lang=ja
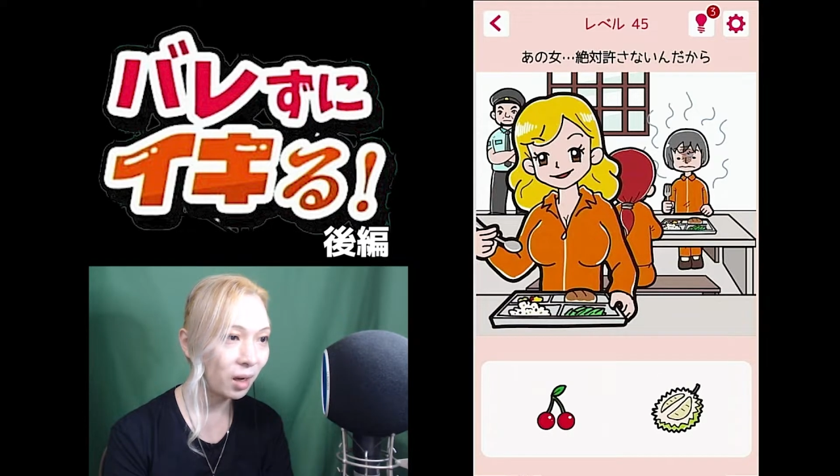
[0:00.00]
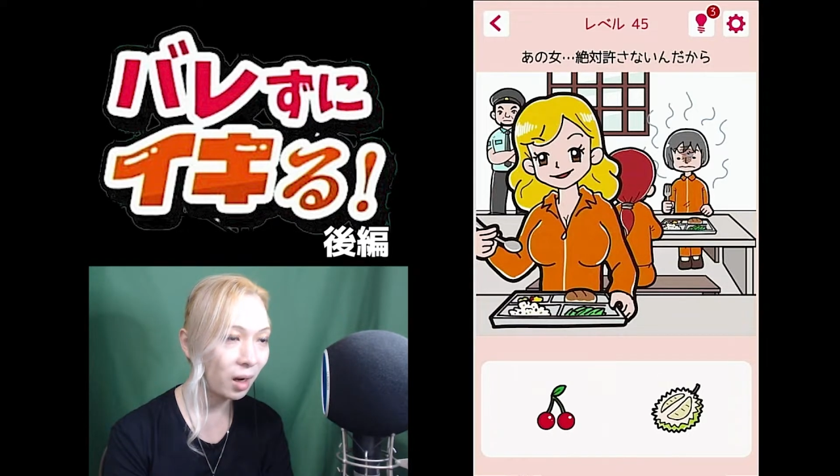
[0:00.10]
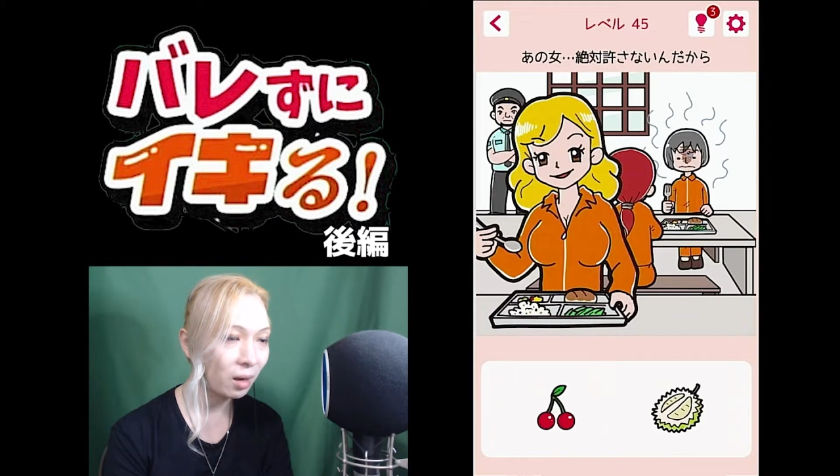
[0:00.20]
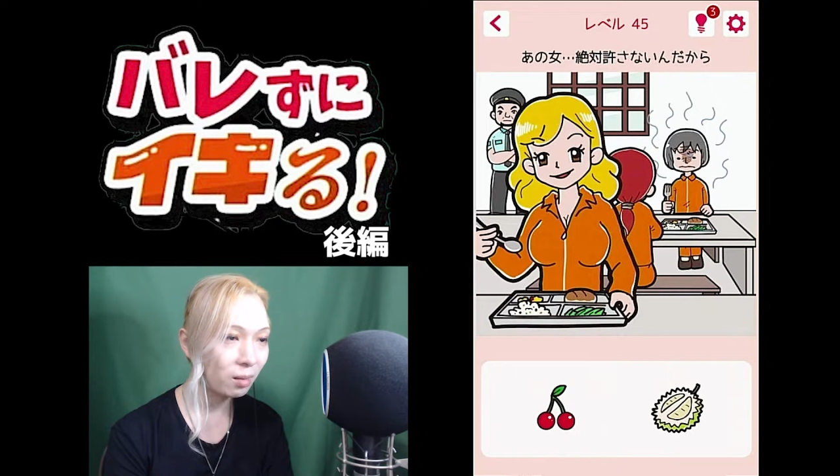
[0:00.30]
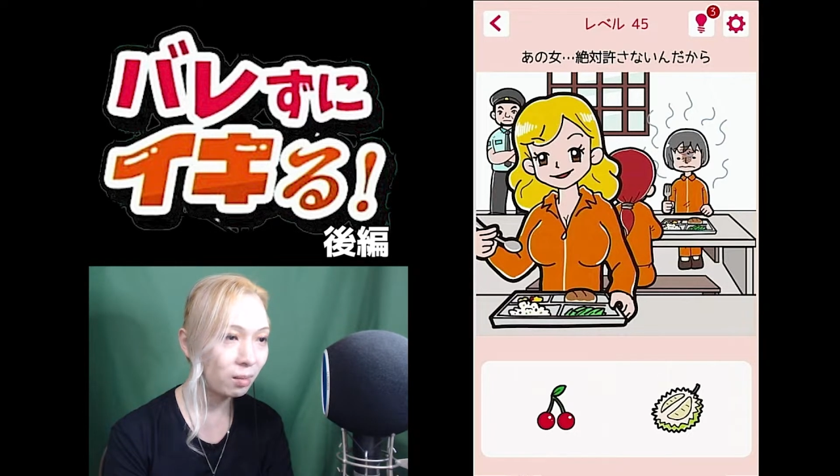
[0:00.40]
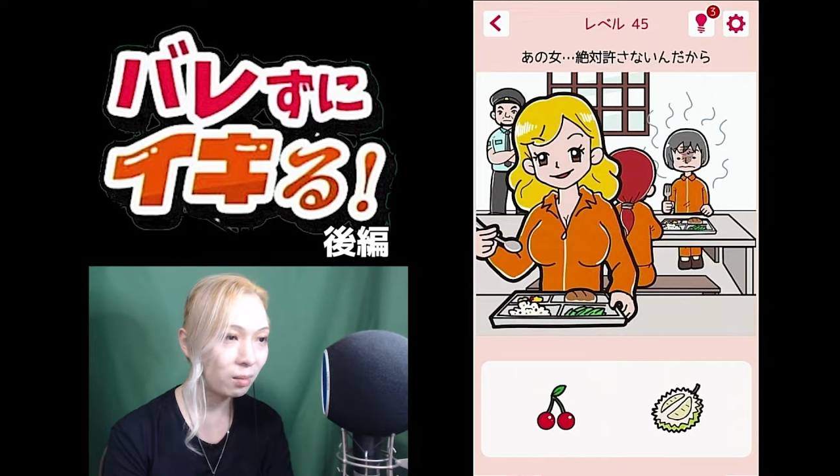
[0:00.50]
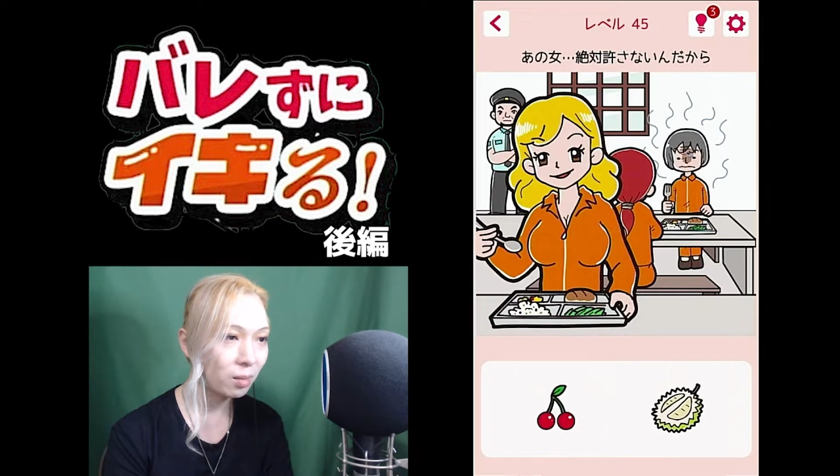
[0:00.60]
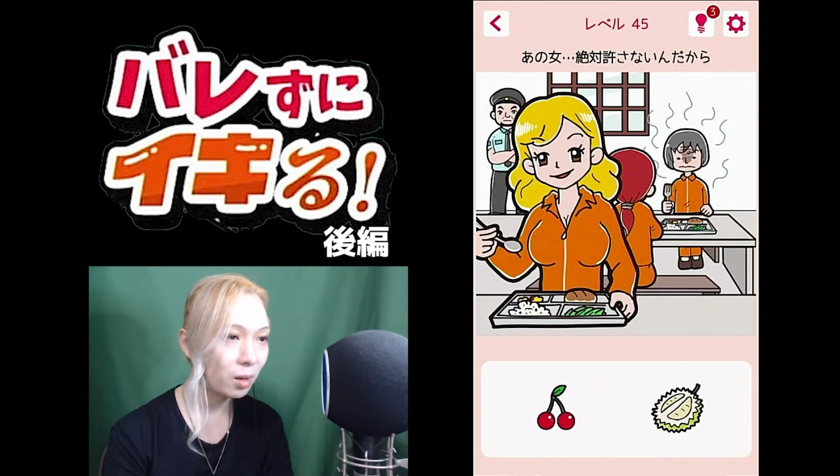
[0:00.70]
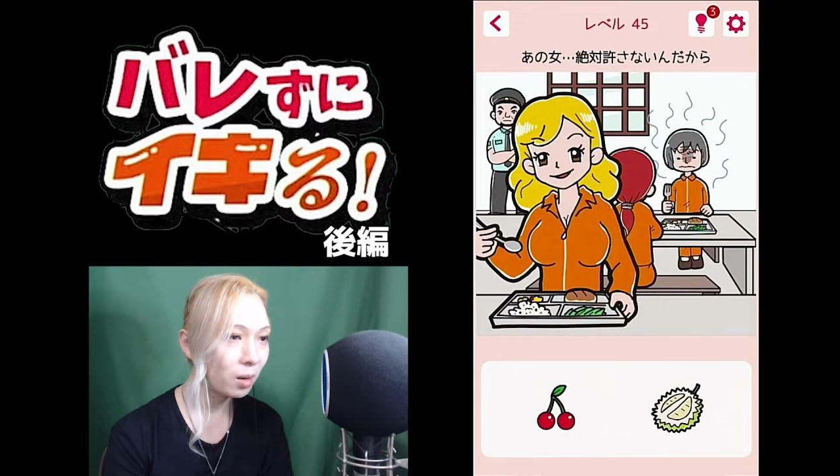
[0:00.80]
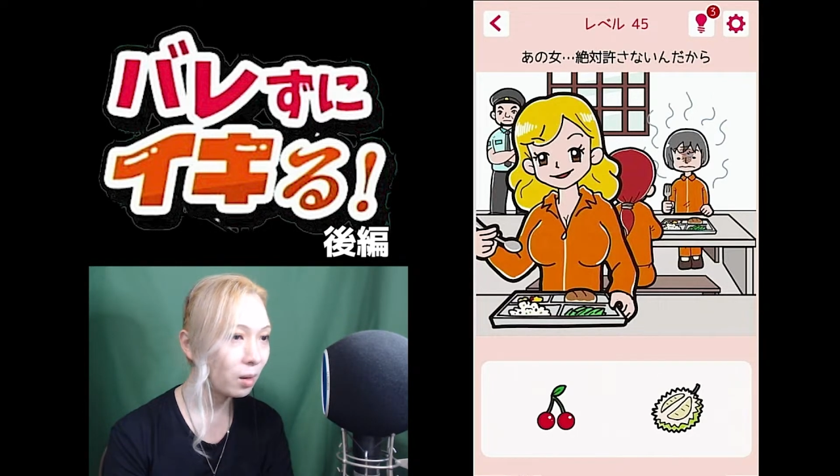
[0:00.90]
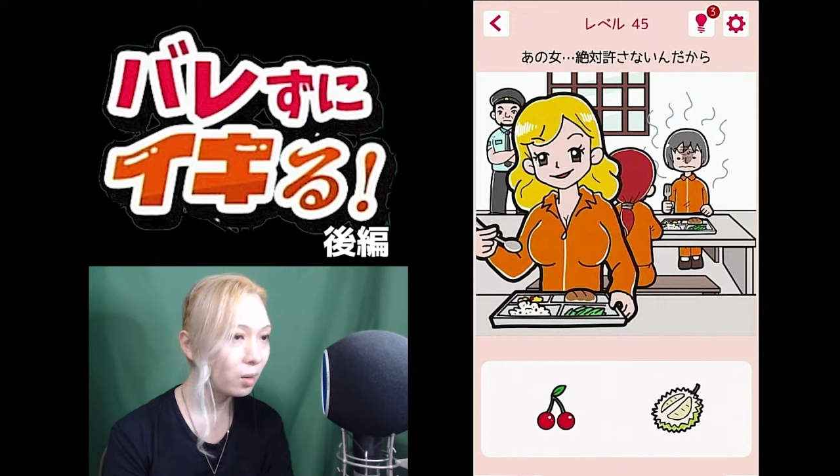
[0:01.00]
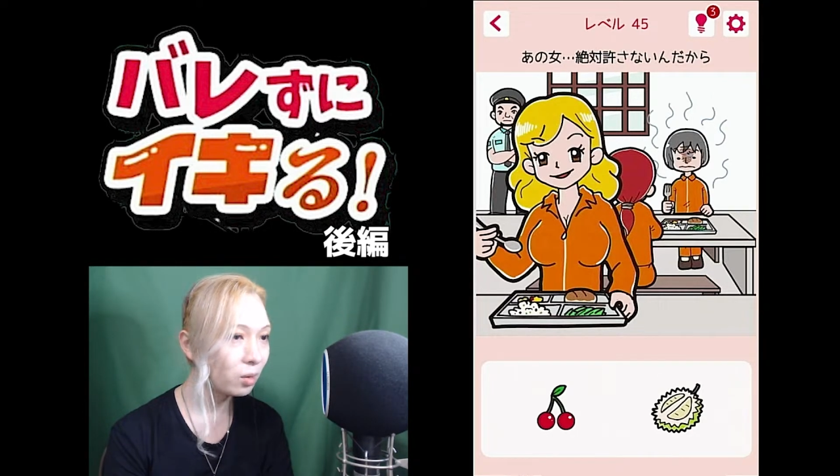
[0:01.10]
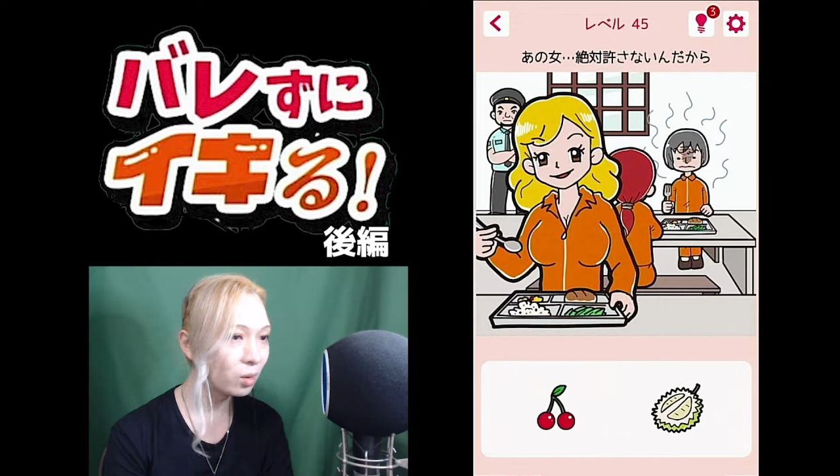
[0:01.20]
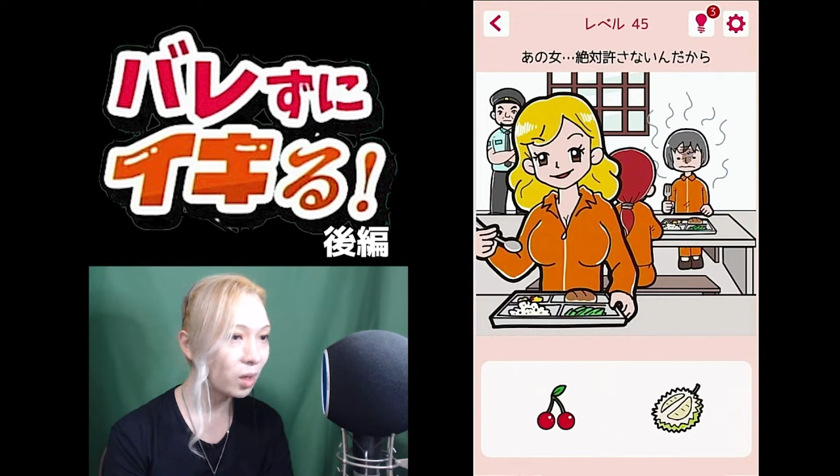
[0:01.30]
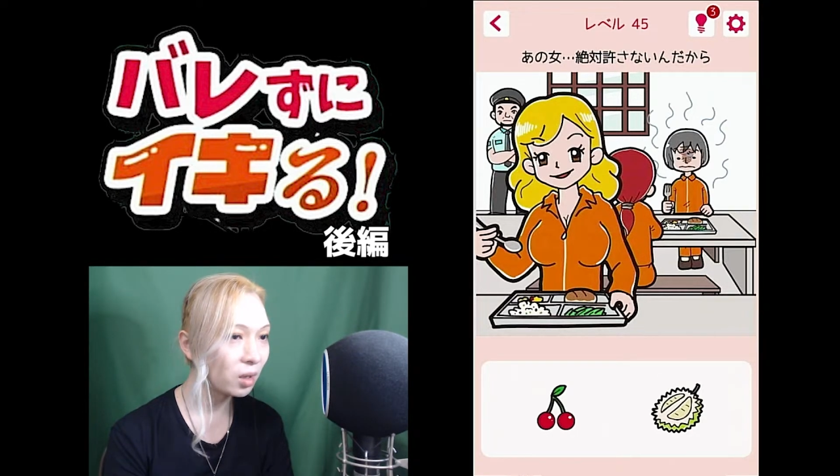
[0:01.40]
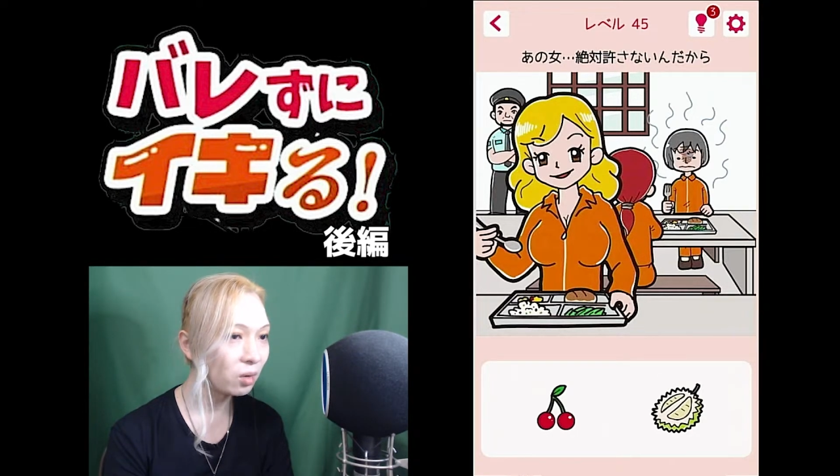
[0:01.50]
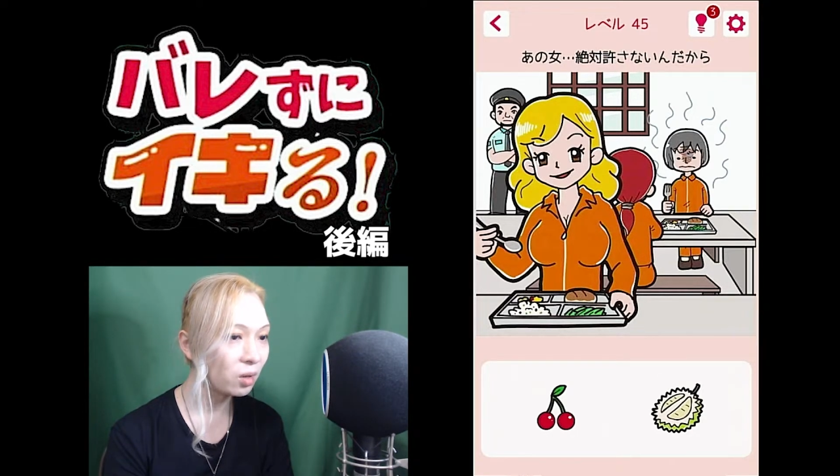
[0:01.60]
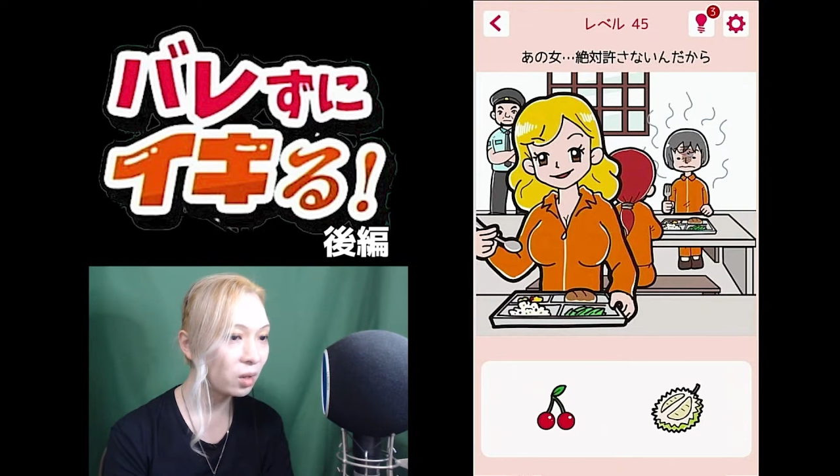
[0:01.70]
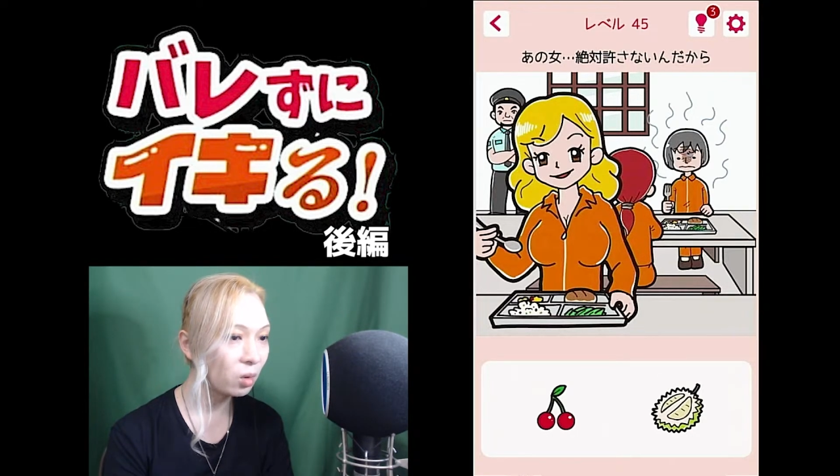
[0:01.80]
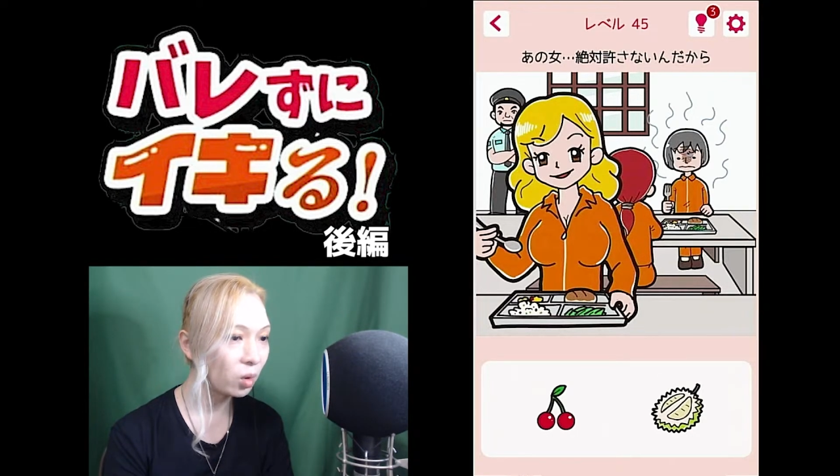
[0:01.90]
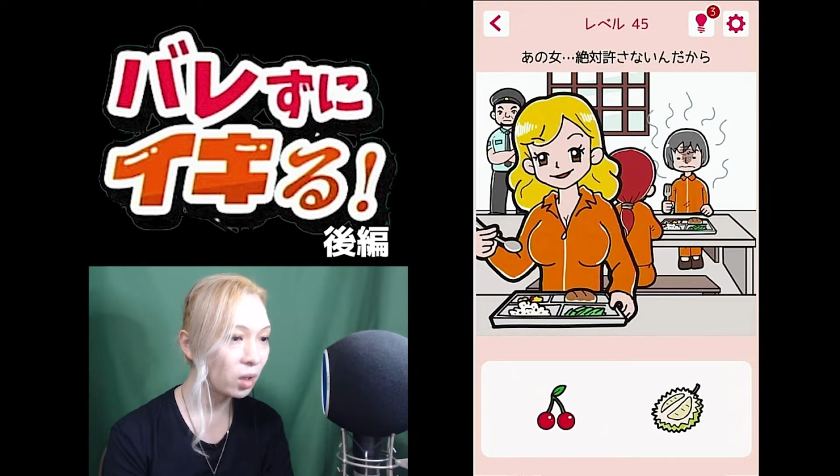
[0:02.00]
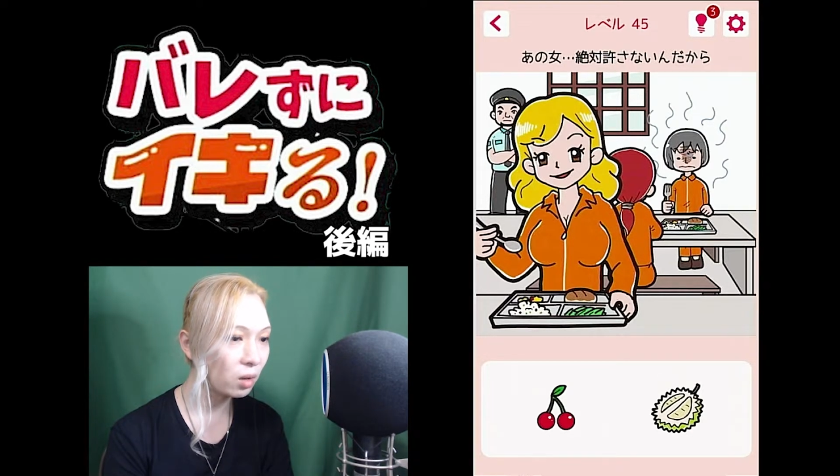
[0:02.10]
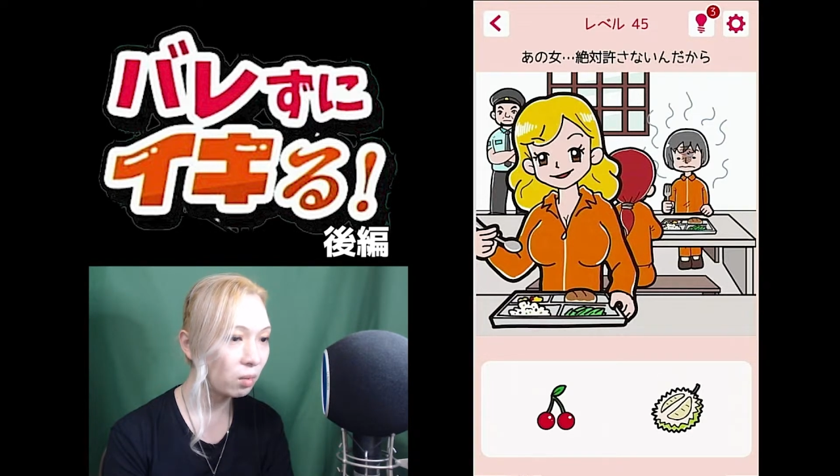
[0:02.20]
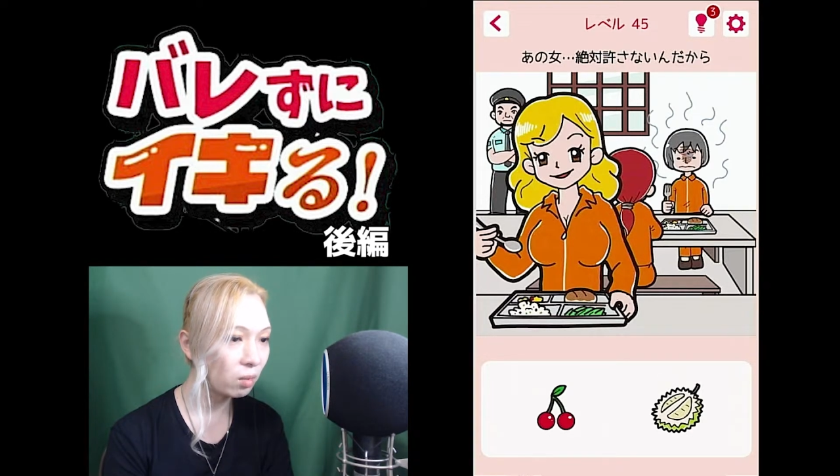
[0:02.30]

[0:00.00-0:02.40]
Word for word: ら。女性囚人同士。